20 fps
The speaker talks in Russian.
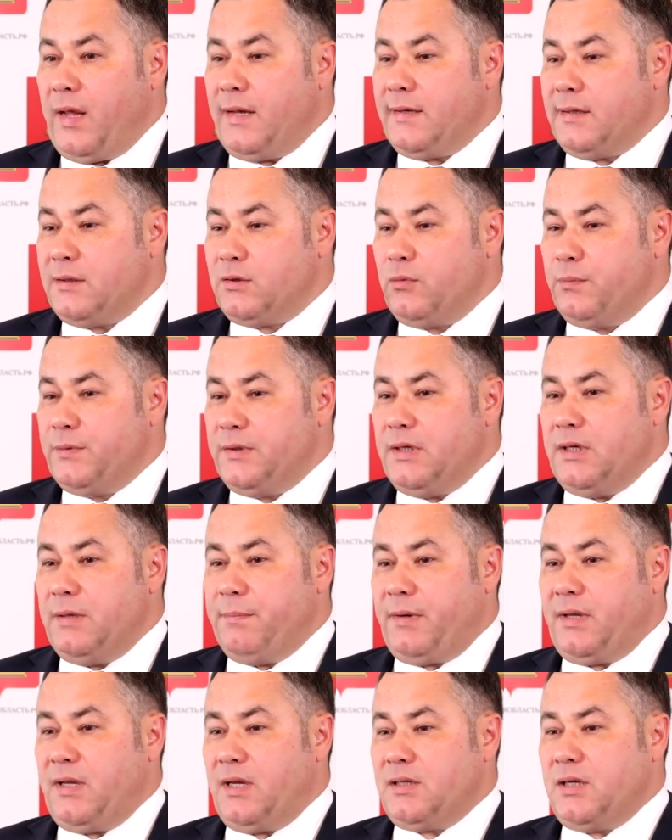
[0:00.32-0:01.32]
50 субсидий
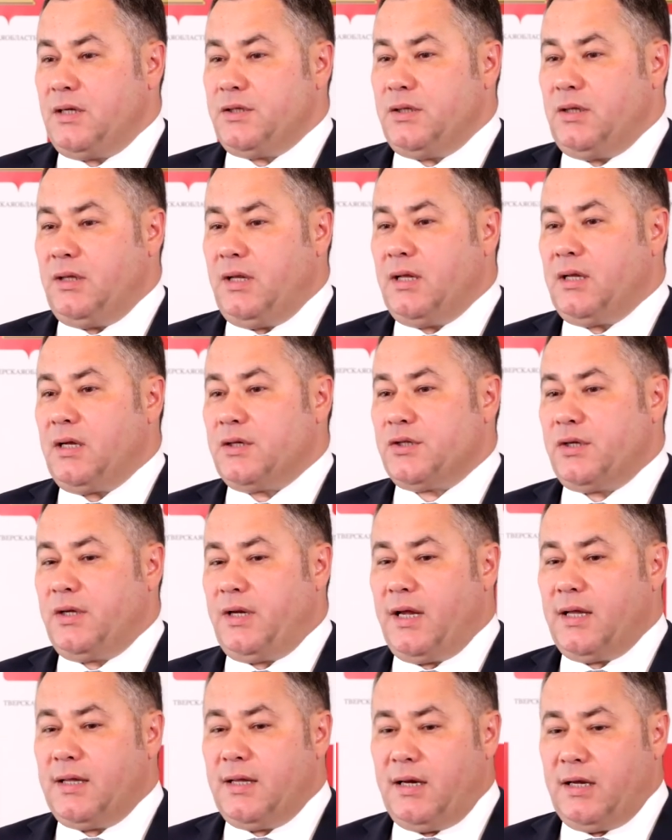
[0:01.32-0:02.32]
предназначены для наших
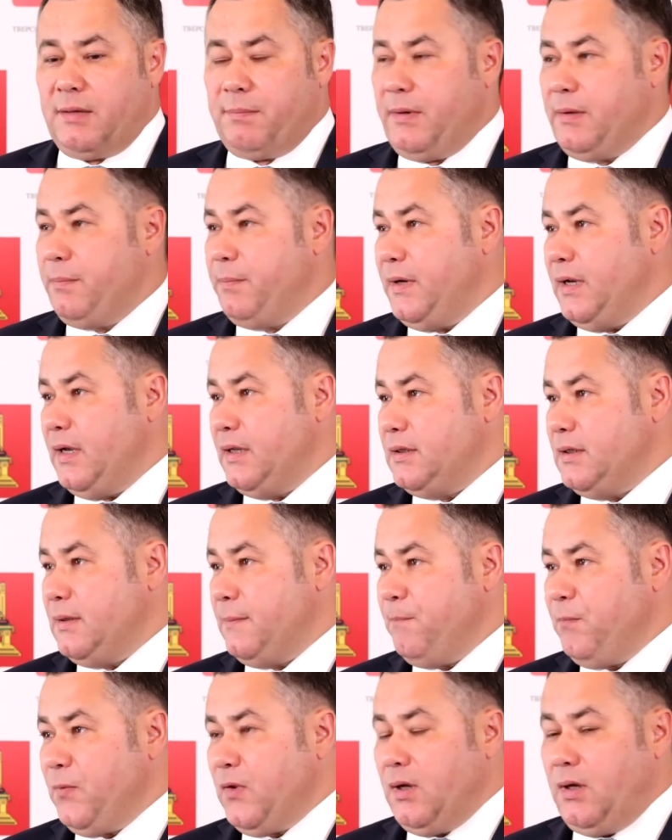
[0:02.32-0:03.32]
региональных
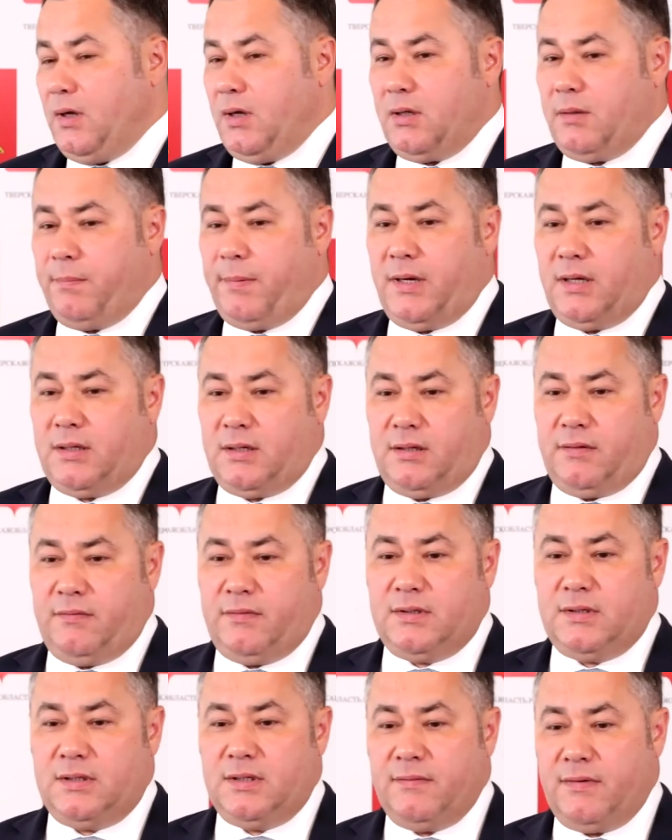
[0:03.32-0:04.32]
предприятий. Это порядка
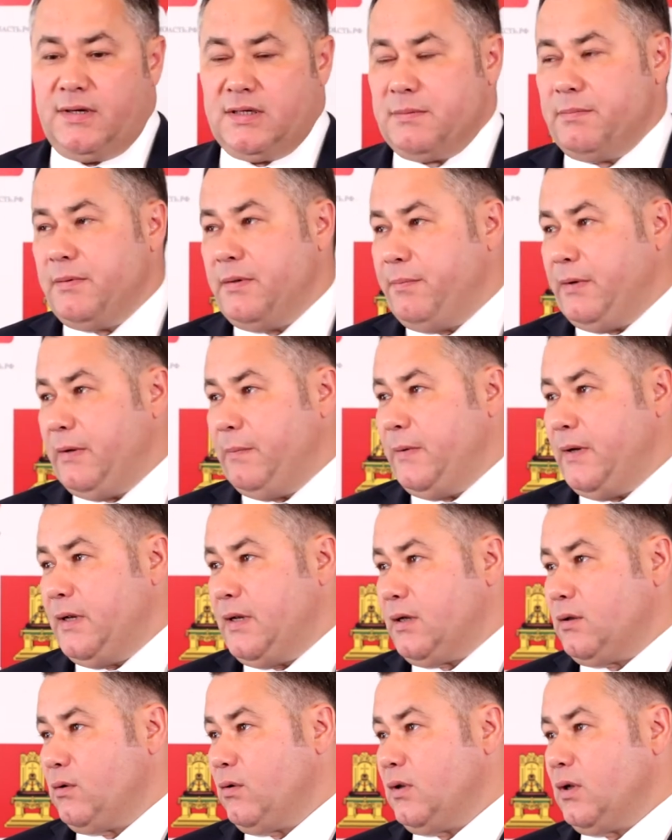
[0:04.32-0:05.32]
28
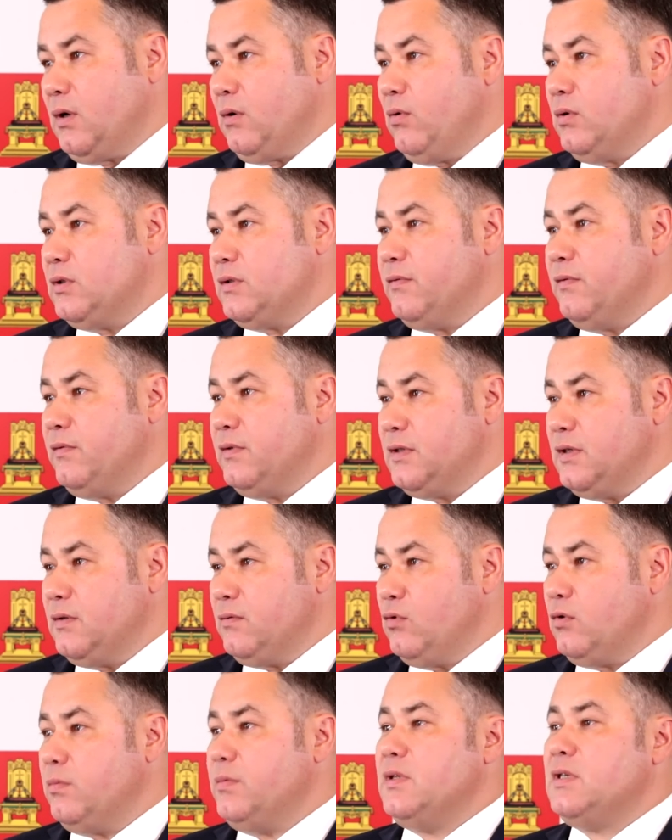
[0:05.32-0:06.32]
предприятий, которые находятся в
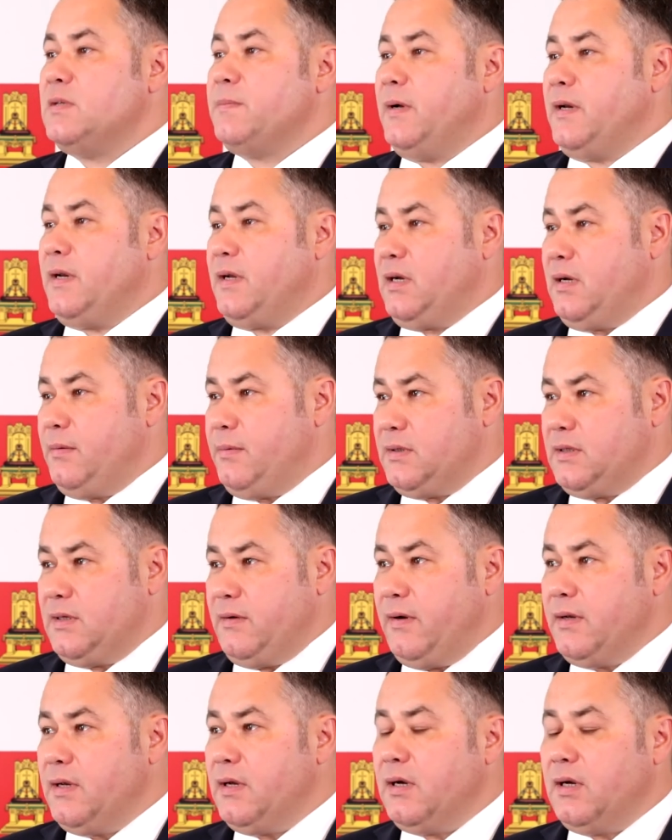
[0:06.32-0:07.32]
22 муниципальных
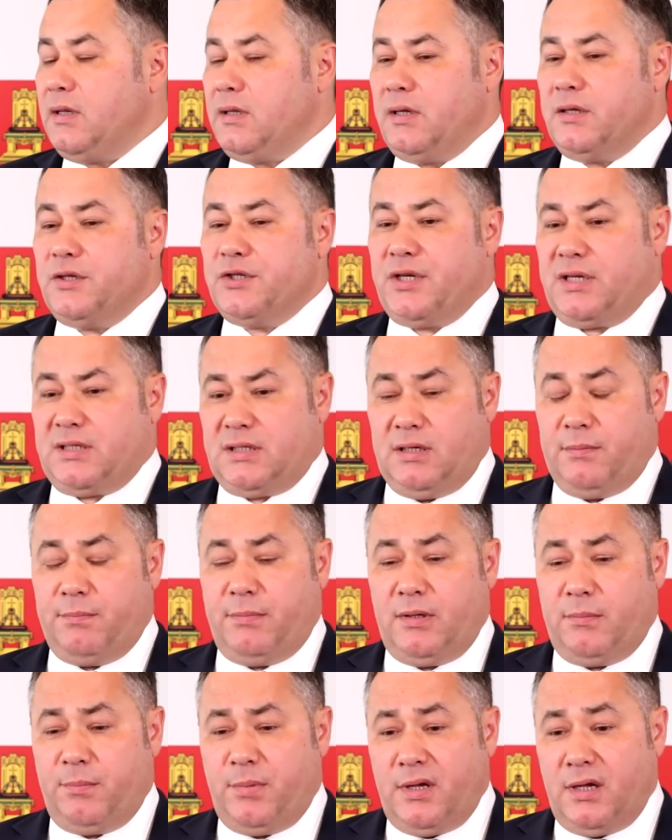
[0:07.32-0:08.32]
образованиях. Это частные
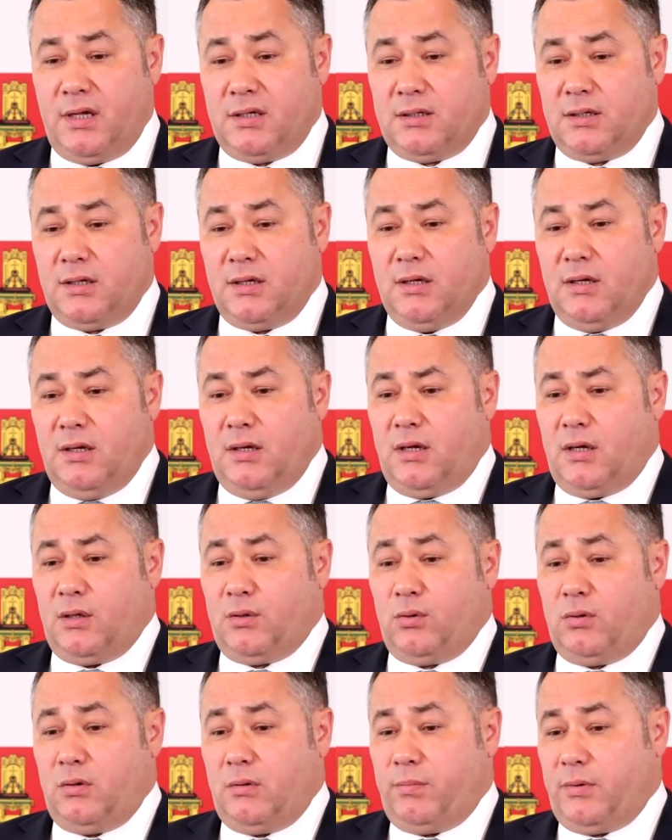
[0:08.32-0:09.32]
предприятия,
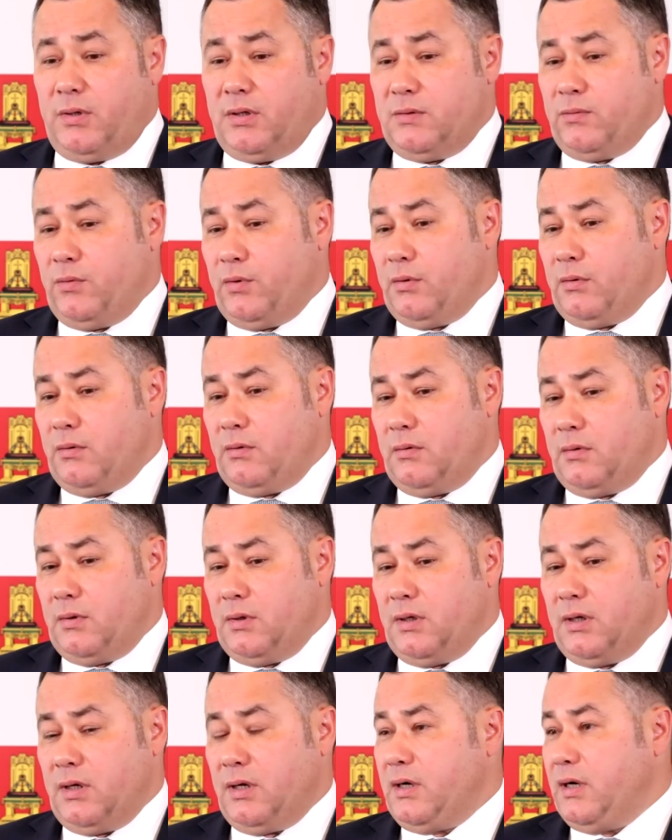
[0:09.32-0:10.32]
которые производят
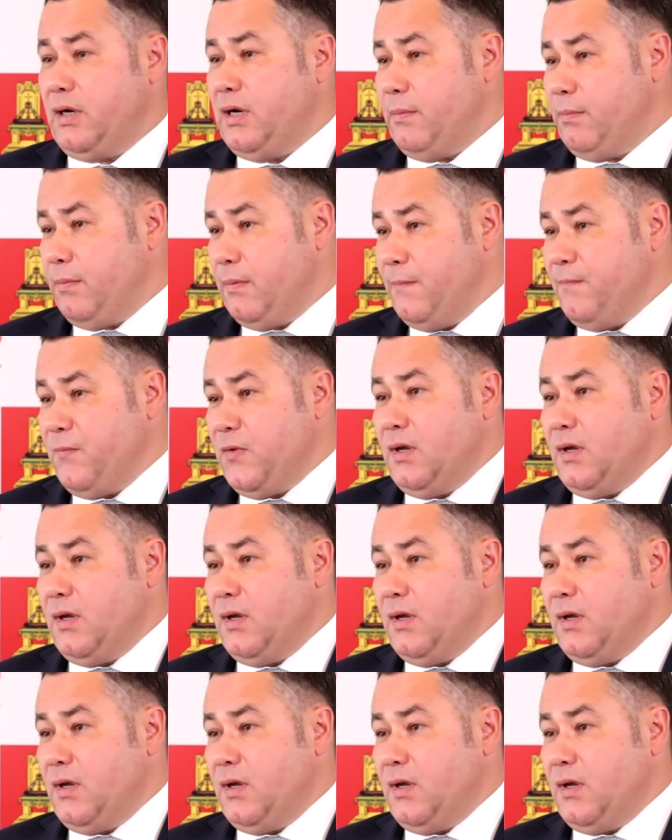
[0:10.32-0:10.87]
а, хлеб.